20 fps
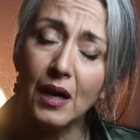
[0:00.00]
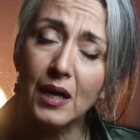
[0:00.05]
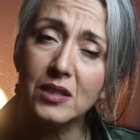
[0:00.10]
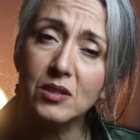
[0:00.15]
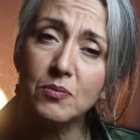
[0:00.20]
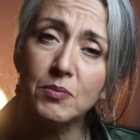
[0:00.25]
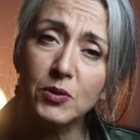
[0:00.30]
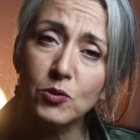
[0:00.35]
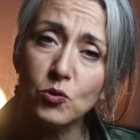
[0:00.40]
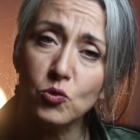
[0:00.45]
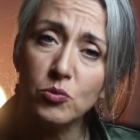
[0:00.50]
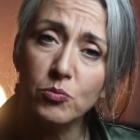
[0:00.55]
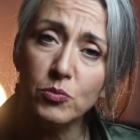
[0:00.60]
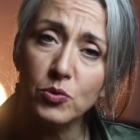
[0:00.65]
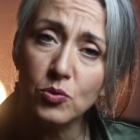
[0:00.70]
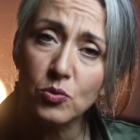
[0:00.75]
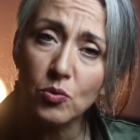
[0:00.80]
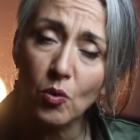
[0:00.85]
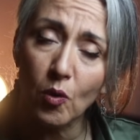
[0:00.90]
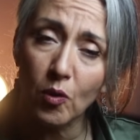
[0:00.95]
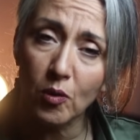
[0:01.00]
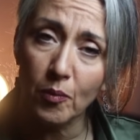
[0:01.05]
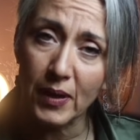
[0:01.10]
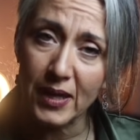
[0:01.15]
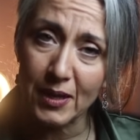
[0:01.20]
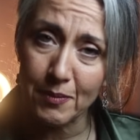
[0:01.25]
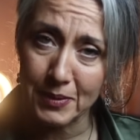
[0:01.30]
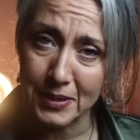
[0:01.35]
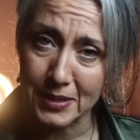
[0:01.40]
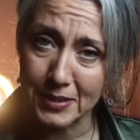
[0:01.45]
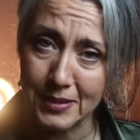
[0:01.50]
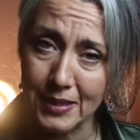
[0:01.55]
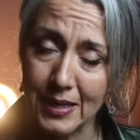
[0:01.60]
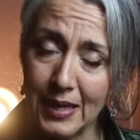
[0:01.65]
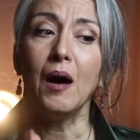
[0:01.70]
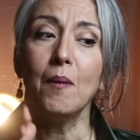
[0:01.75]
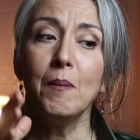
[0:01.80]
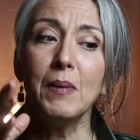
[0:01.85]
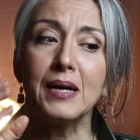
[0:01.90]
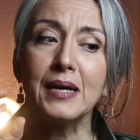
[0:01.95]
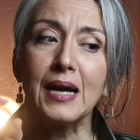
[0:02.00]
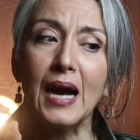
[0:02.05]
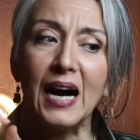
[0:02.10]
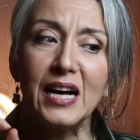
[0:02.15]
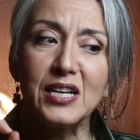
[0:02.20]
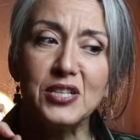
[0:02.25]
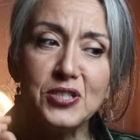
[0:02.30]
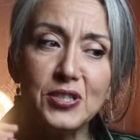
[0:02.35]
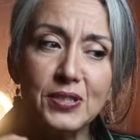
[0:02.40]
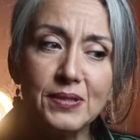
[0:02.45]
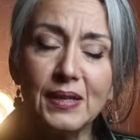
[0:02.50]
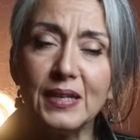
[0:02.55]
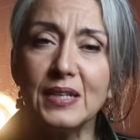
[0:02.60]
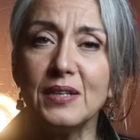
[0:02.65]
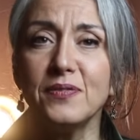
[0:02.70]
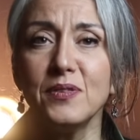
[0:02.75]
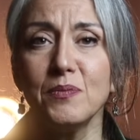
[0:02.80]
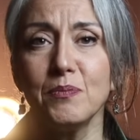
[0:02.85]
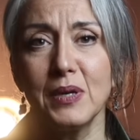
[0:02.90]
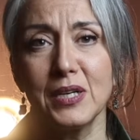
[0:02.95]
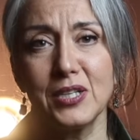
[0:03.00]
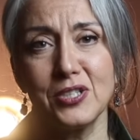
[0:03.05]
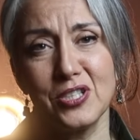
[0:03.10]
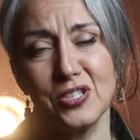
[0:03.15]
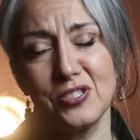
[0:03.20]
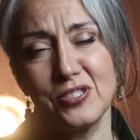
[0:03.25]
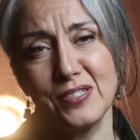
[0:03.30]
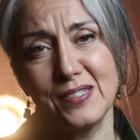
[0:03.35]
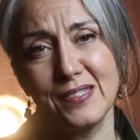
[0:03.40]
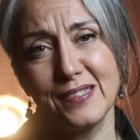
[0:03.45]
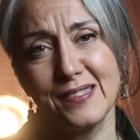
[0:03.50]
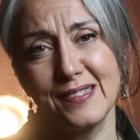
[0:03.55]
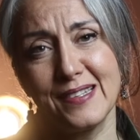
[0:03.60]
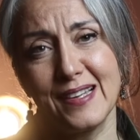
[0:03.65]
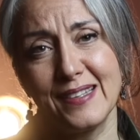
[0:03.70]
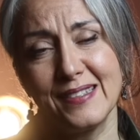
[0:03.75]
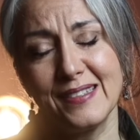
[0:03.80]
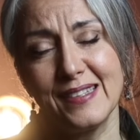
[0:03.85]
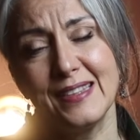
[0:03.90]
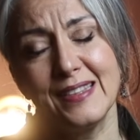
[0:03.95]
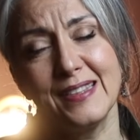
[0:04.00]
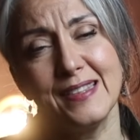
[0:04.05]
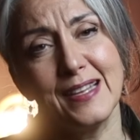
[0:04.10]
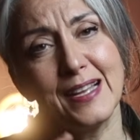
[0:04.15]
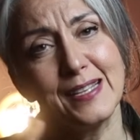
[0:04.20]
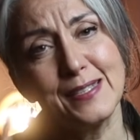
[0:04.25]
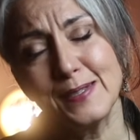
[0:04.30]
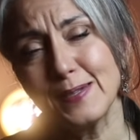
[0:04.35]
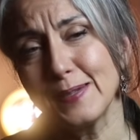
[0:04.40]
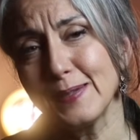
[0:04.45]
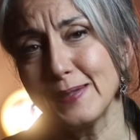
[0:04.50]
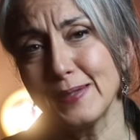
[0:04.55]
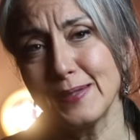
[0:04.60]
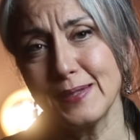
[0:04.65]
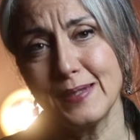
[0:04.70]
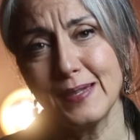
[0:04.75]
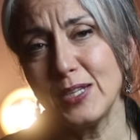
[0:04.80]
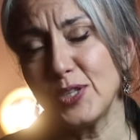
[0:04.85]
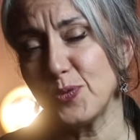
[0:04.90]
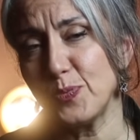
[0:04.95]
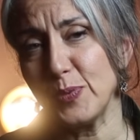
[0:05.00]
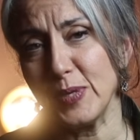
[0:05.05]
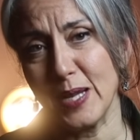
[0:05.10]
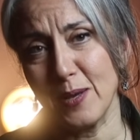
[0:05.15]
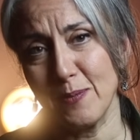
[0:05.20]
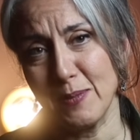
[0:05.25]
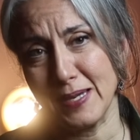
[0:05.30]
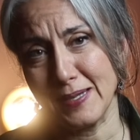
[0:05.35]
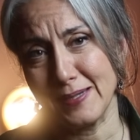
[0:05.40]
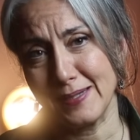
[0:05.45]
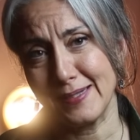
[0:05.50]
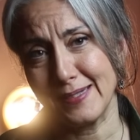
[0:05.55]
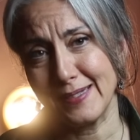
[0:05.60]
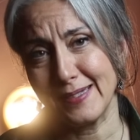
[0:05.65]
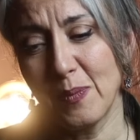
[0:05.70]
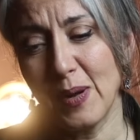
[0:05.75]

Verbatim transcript: atma gücümüz olmayabilir. Ama karşı tarafın bakış açısından nasıldır hiç bilemeyiz.